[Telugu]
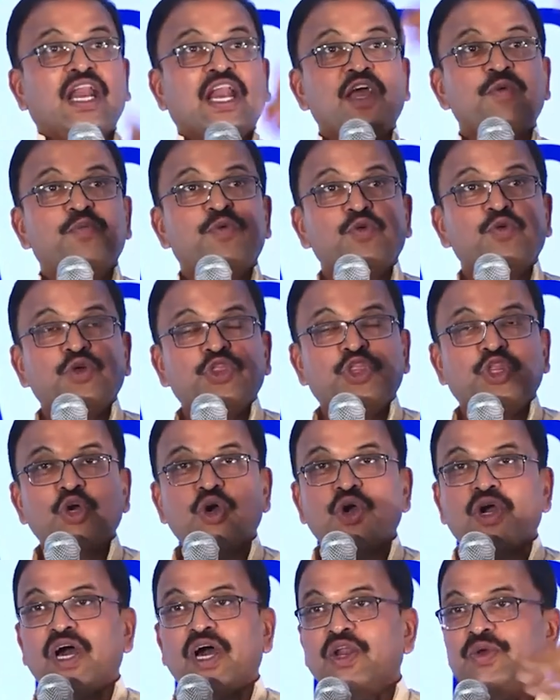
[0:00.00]
రేపు
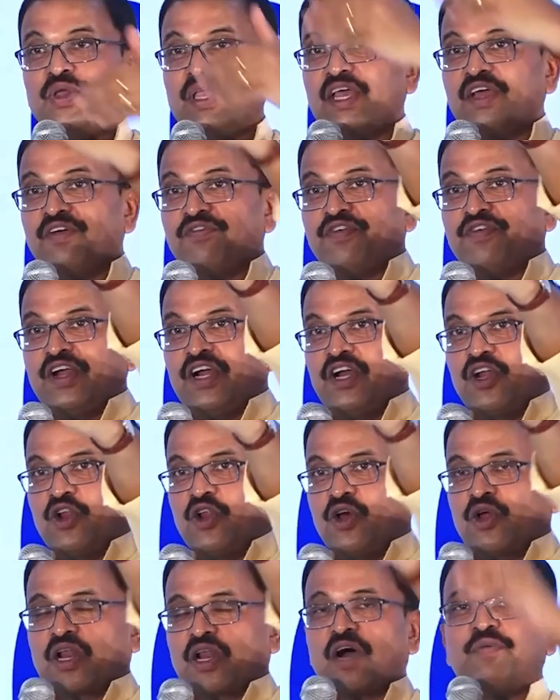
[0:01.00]
ఉద్యోగాలు ఏ
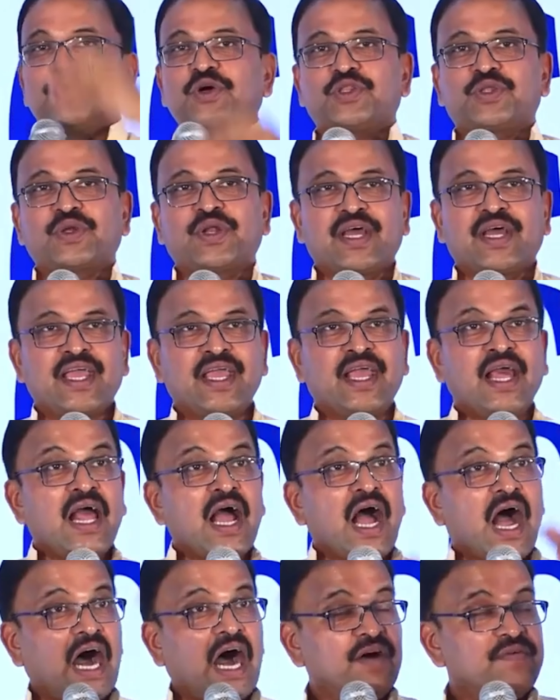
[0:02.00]
ఫీల్డ్లో రాబోతున్నాయి
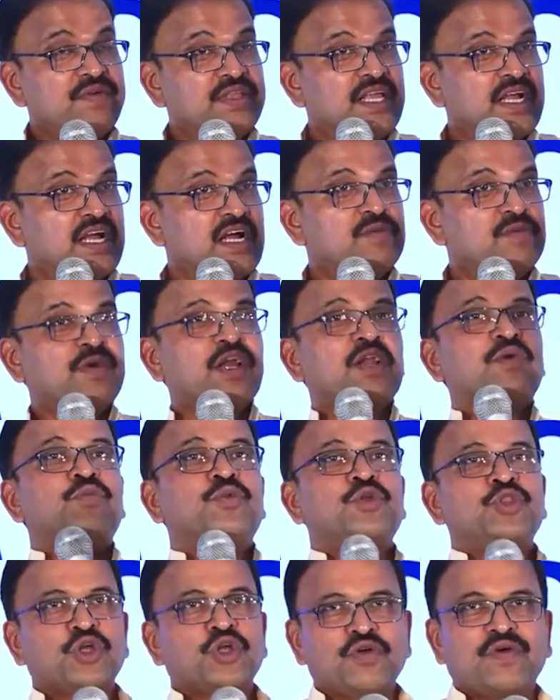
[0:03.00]
ఆ విధంగా మనం
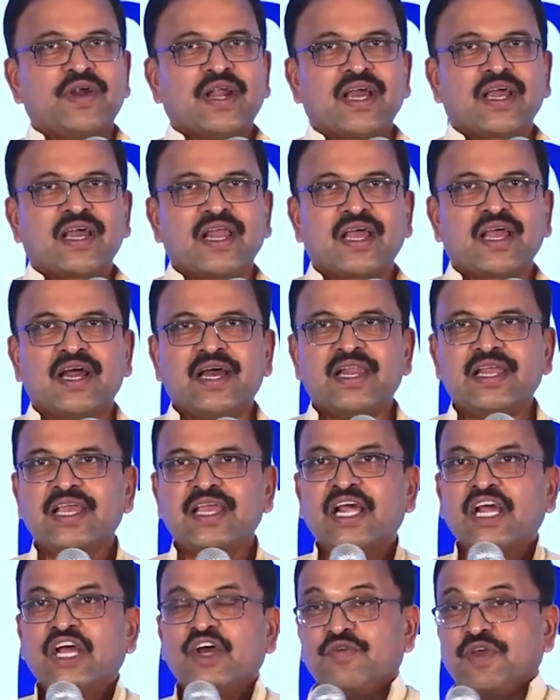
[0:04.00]
ముందుకు వెళ్ళగలగాలి
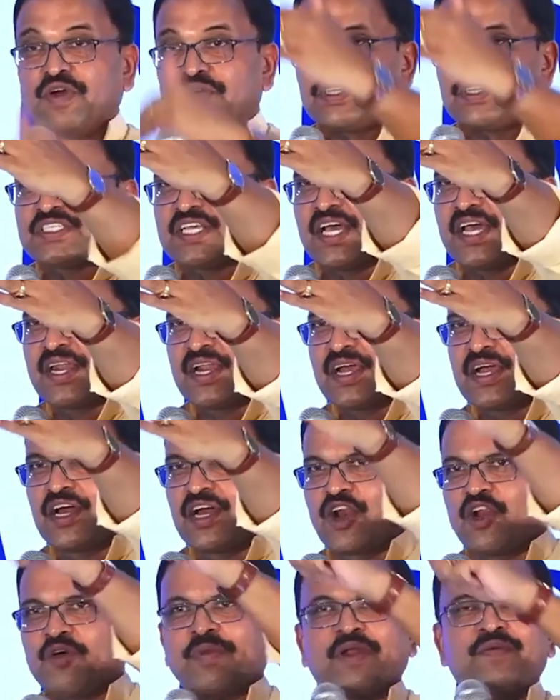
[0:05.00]
వ్యవసాయ
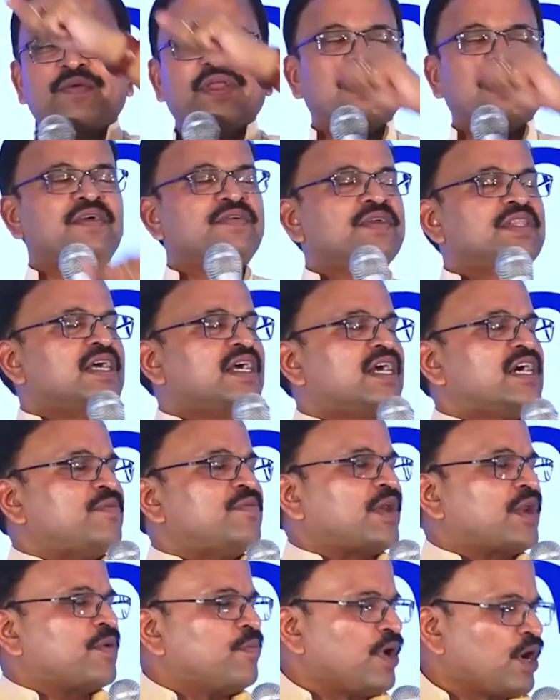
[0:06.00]
రంగంలో మనం ఏ విధంగా
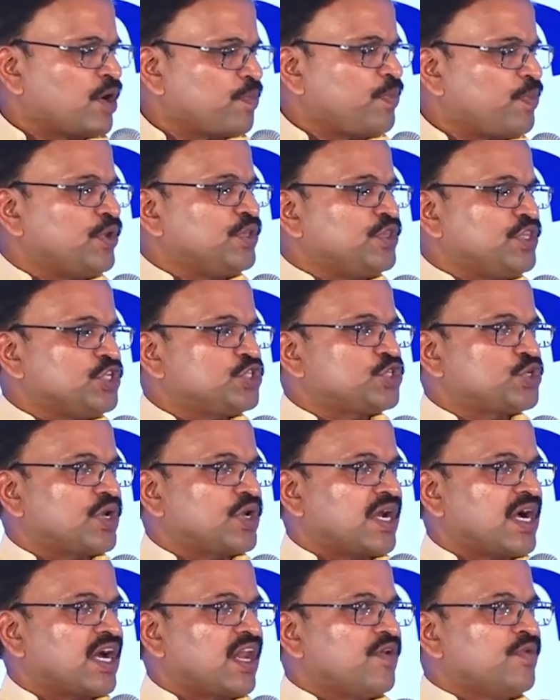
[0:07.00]
మనం మార్పులు
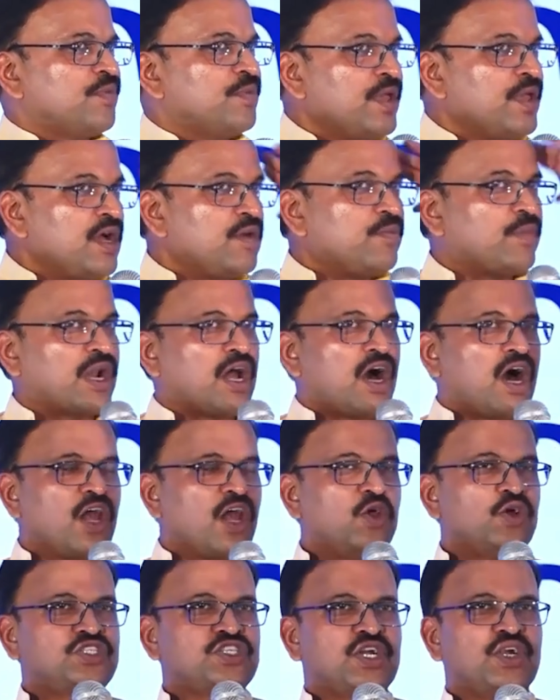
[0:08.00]
తీసుకురాగలం మన
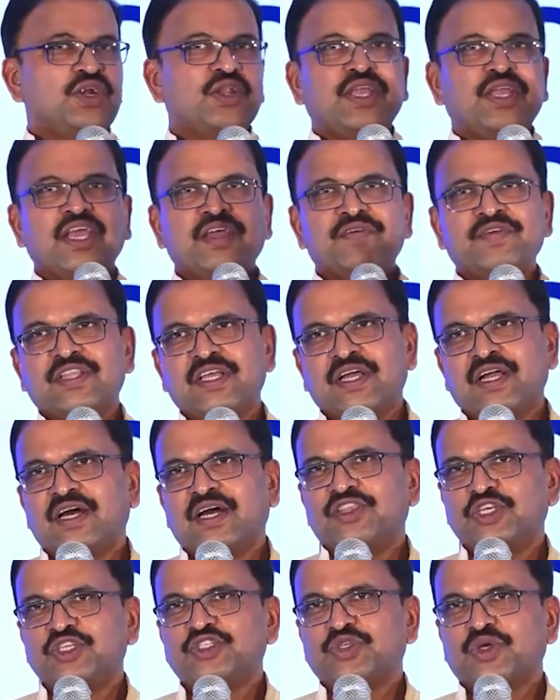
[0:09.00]
ఆలోచనలు ఏ
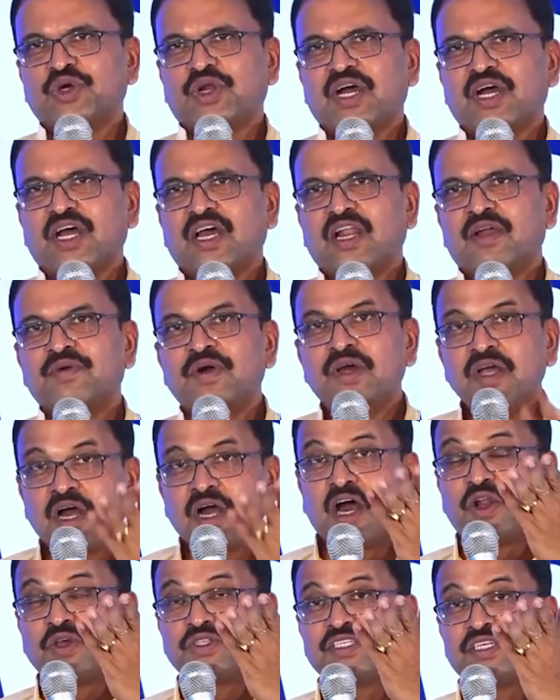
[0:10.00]
విధంగా తీసుకురాగలం
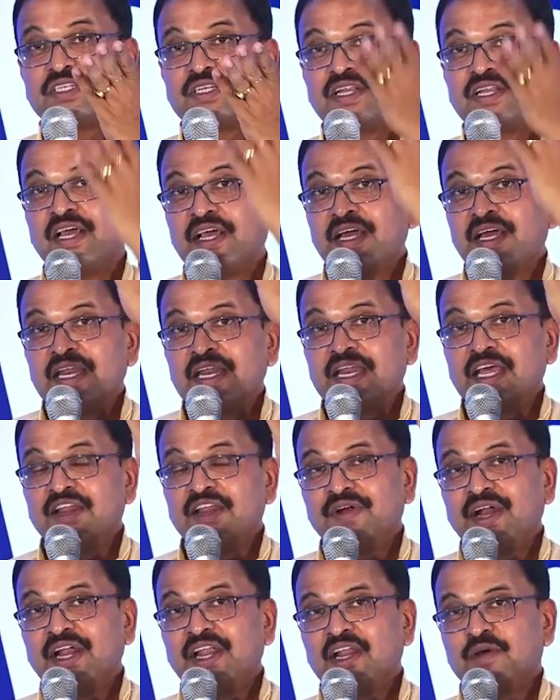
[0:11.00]
ఆలోచన
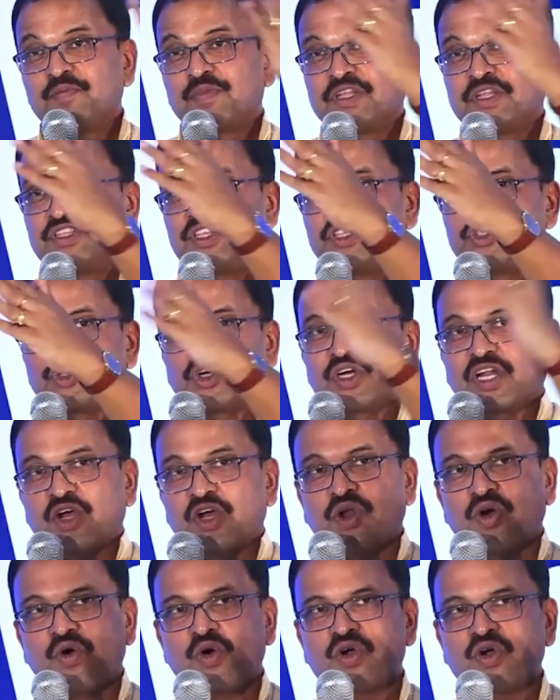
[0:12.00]
నేను వెళ్ళిన ప్రతి చోట
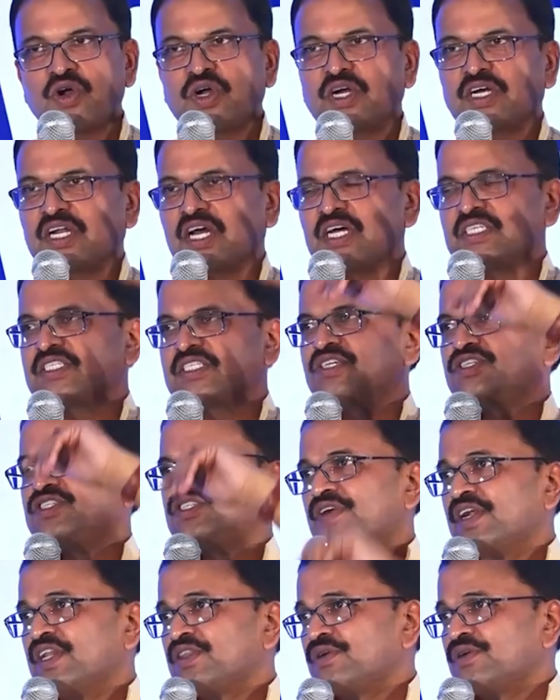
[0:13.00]
కూడా ఒక్కొక్క టాస్క్
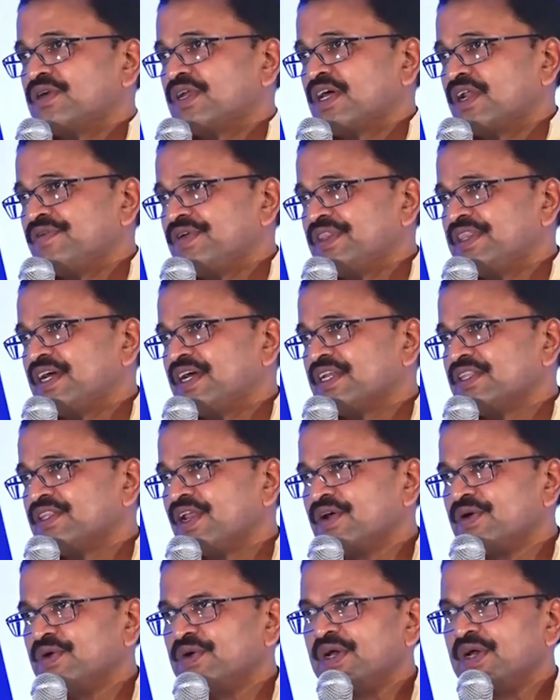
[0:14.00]
ఇచ్చి వెళ్తుంటాను
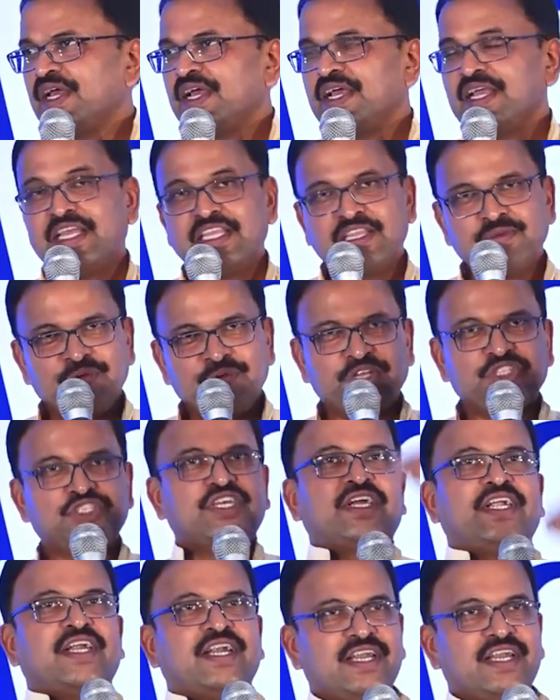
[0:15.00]
విద్యార్థులకు ఇది మీరు
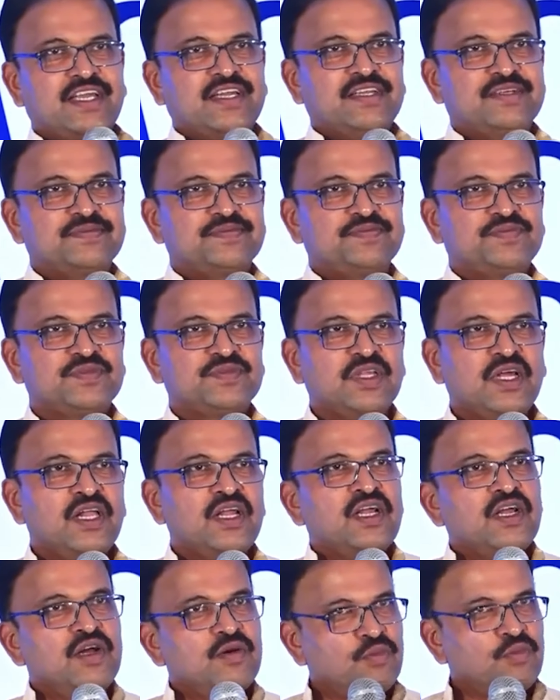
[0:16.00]
చేయండి
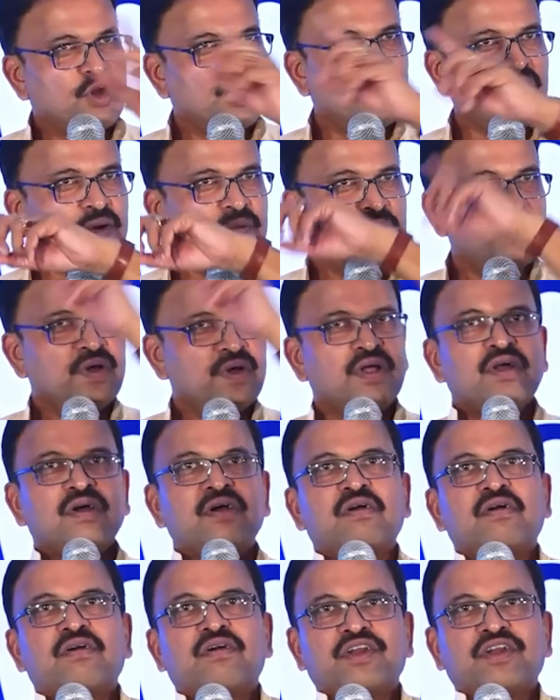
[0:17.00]
మొన్న
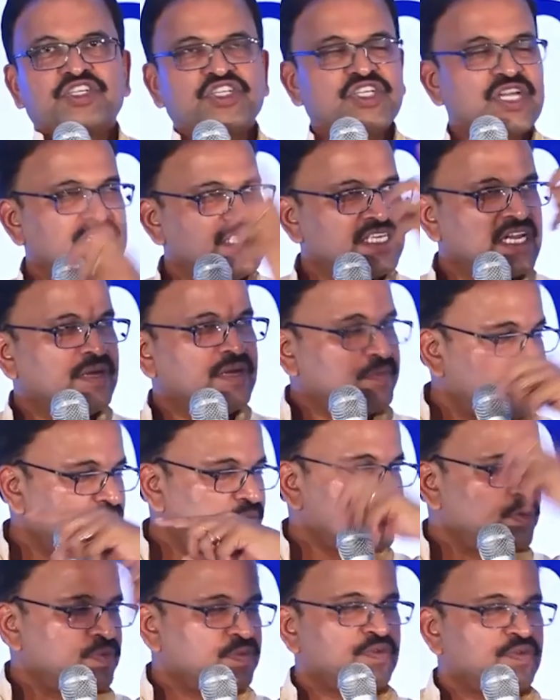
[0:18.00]
కృష్ణా జిల్లా
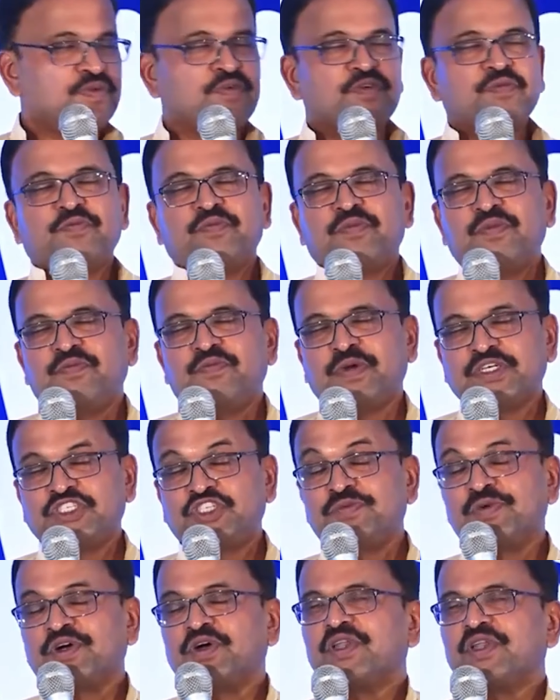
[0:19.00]

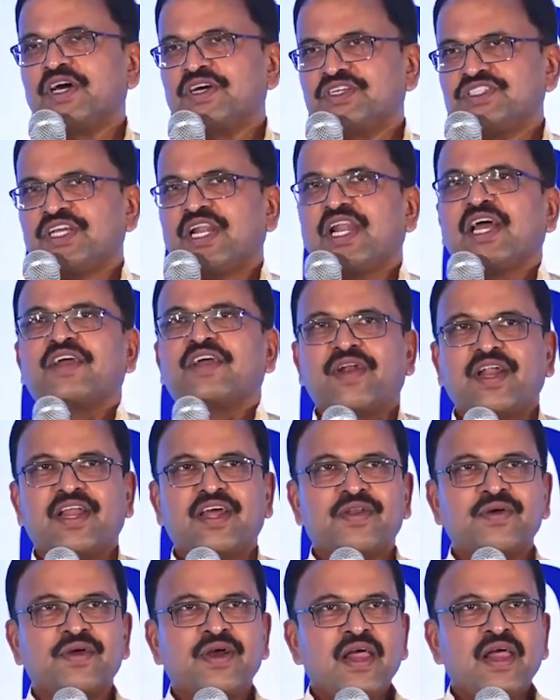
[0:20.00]
పశ్చిమ గోదావరి జిల్లాకు
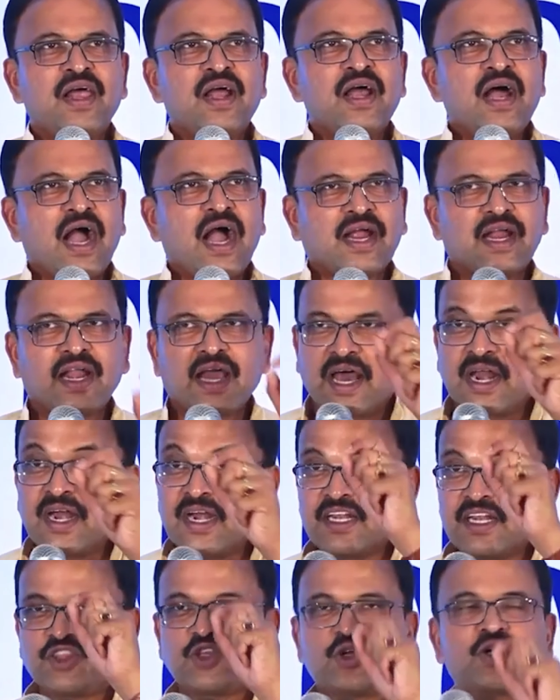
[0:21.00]
వెళ్ళాను అక్కడ
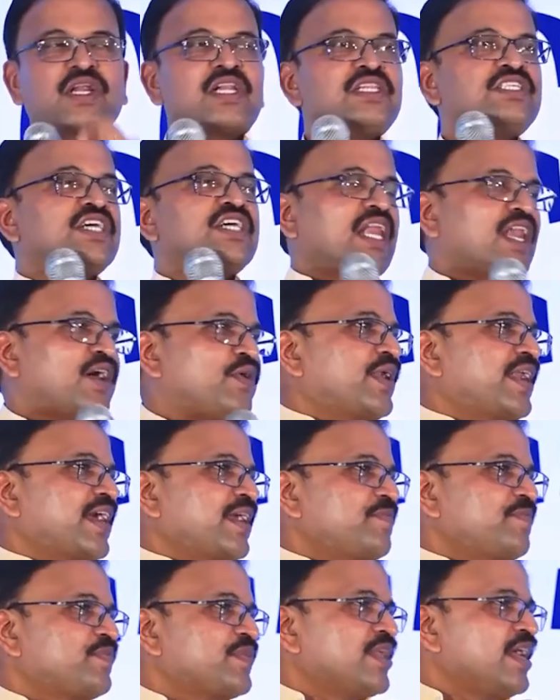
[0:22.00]
అరటి తోటలు చాలా ఉన్నాయి